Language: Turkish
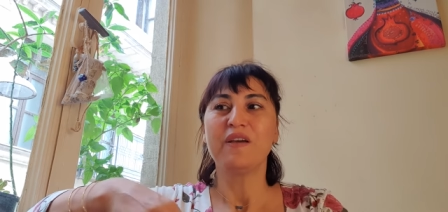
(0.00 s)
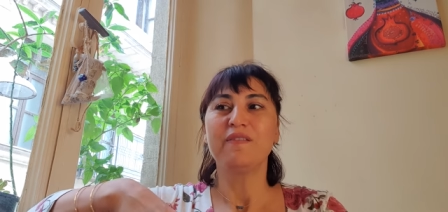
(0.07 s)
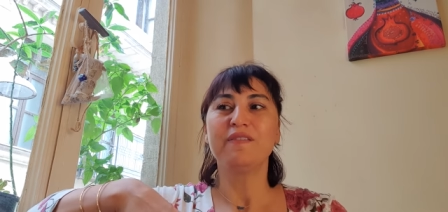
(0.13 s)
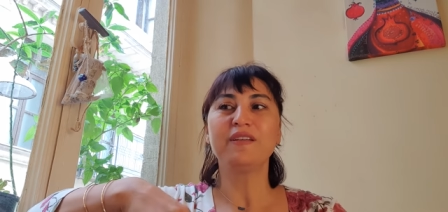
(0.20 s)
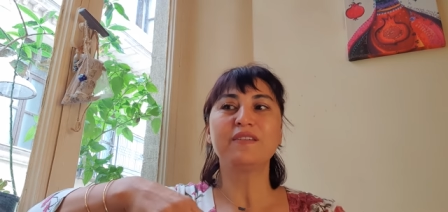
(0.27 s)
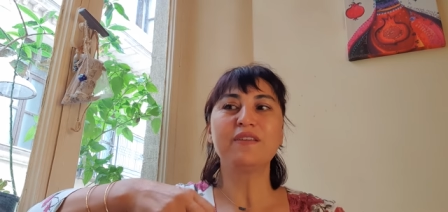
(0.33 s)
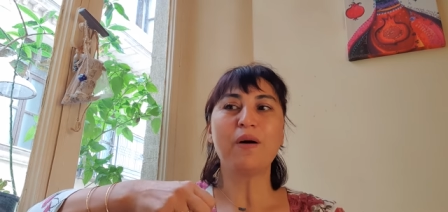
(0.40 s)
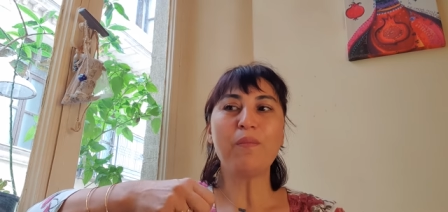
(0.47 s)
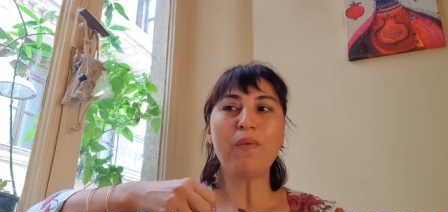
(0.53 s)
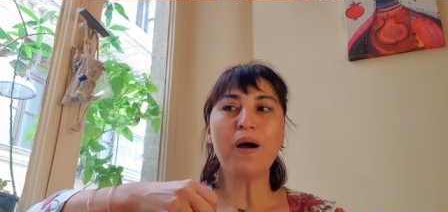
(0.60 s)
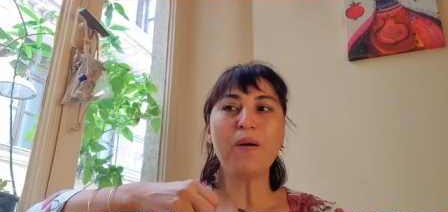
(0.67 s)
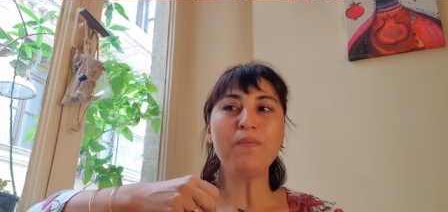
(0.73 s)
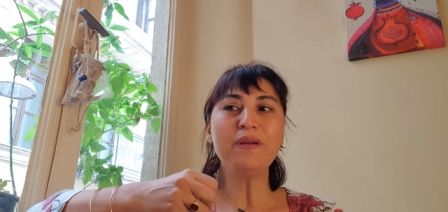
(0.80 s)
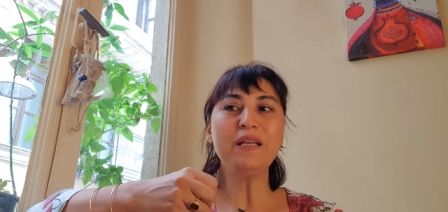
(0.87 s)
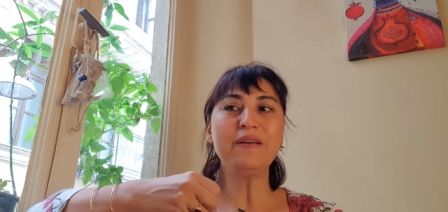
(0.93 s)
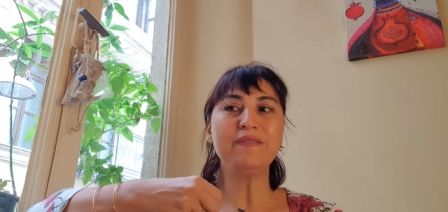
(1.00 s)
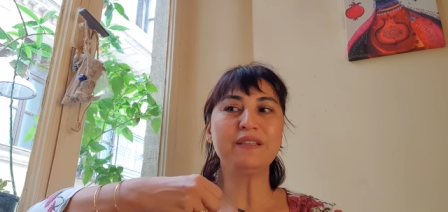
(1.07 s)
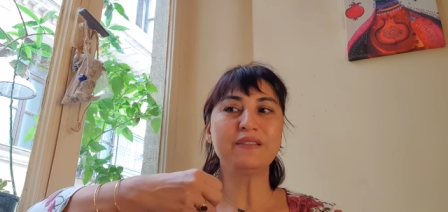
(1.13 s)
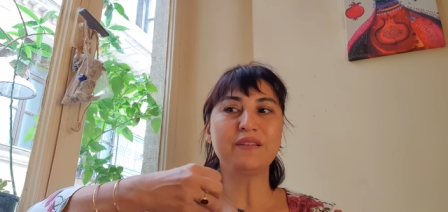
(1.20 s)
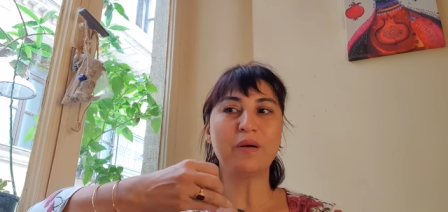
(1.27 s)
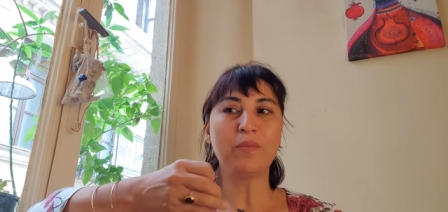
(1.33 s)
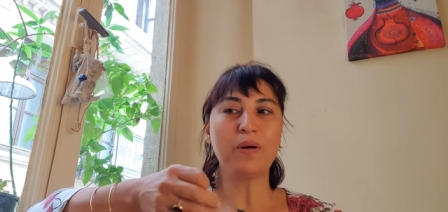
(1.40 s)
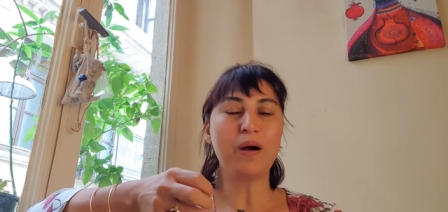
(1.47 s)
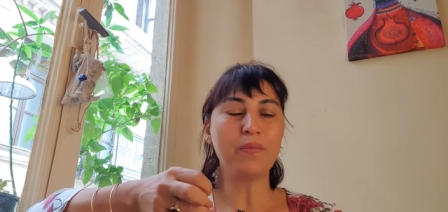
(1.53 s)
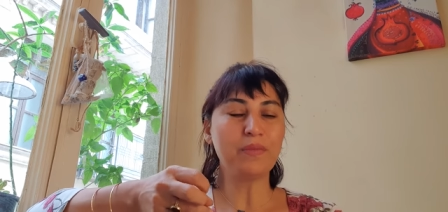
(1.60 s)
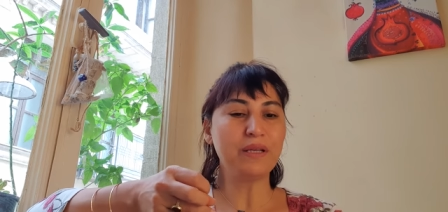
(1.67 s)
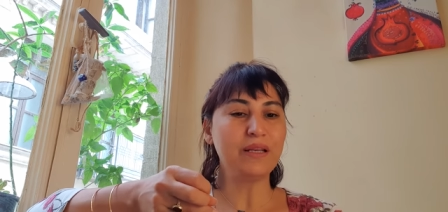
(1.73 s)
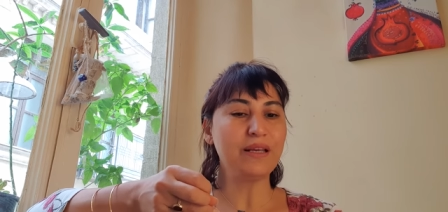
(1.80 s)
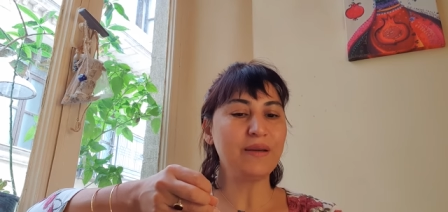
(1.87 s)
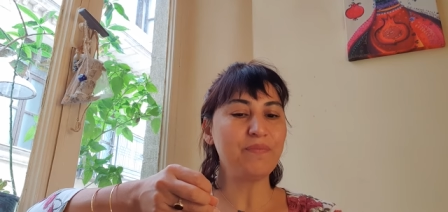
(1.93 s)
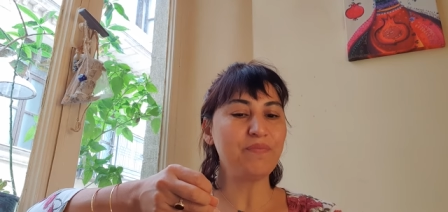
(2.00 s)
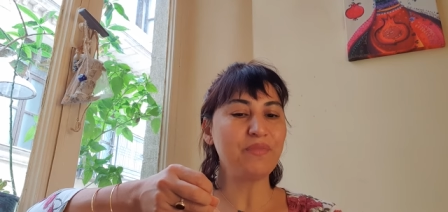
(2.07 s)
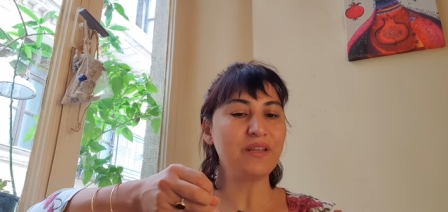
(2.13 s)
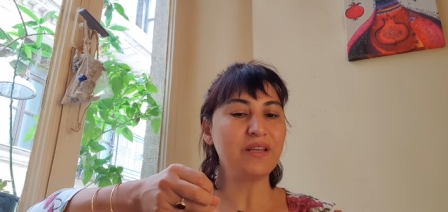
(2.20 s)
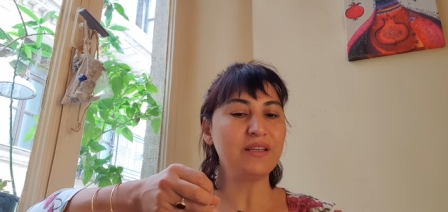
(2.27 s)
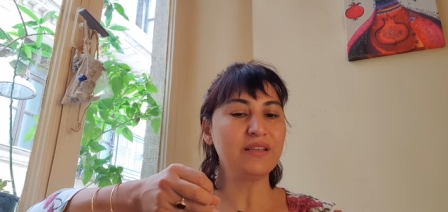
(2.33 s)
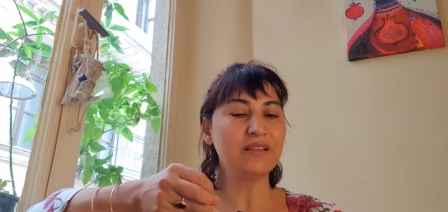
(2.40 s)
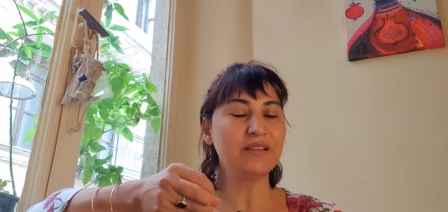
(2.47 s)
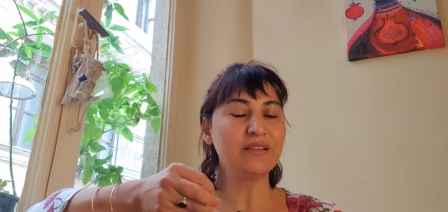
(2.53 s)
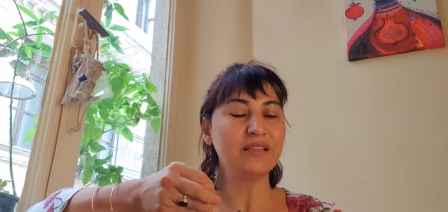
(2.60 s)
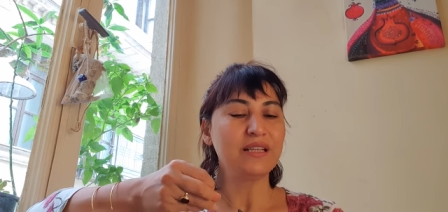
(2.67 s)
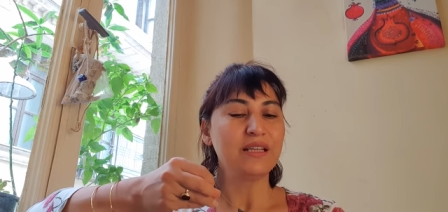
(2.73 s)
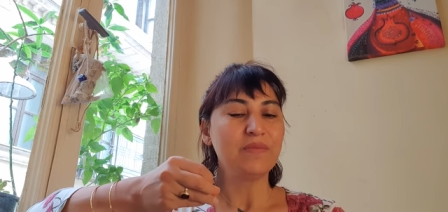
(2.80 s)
ve tamamıyla ve tamamıyla e,